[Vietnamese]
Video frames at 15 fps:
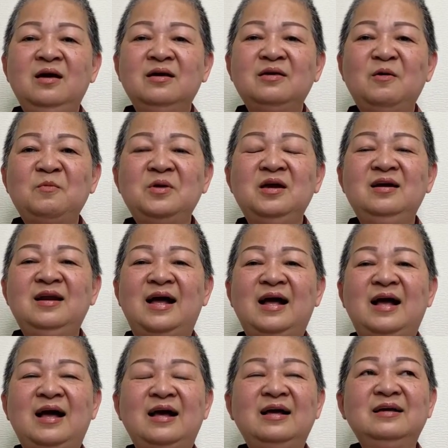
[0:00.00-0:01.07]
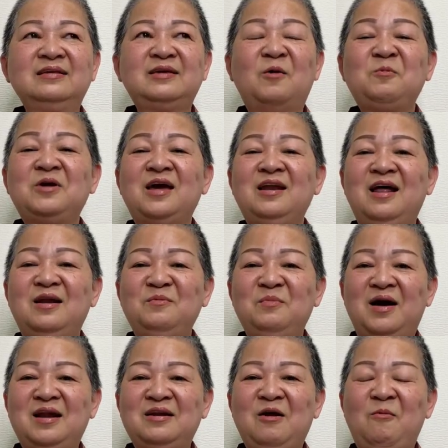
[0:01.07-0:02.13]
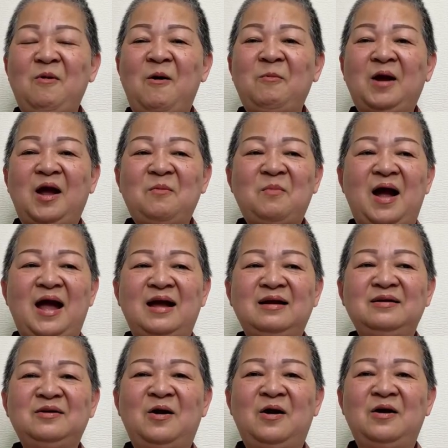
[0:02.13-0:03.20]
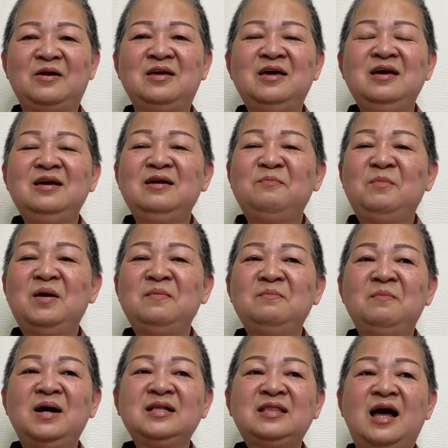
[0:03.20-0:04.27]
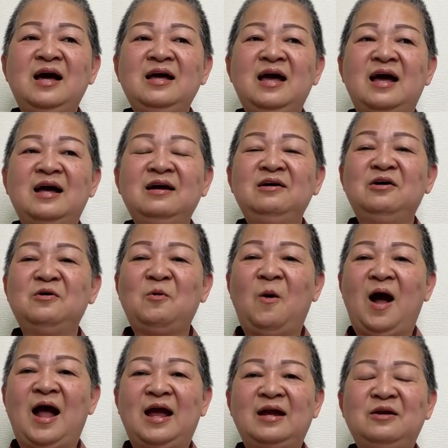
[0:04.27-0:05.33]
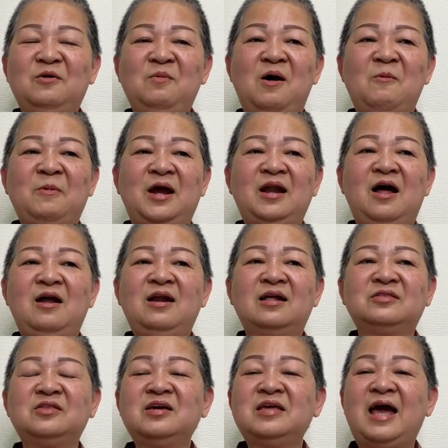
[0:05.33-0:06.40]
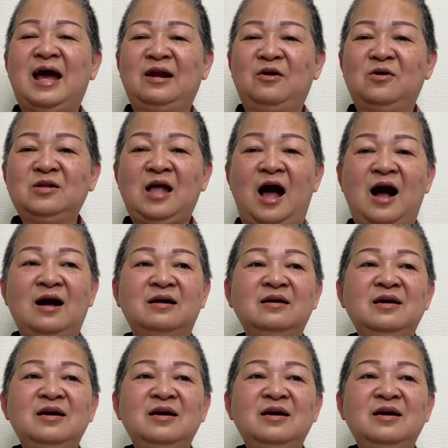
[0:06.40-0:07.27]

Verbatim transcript: giống như là hả trong gia đình mình đúng không các bạn rồi mình mới tới hả người ngoài đúng không cái đó là tiết già nói thật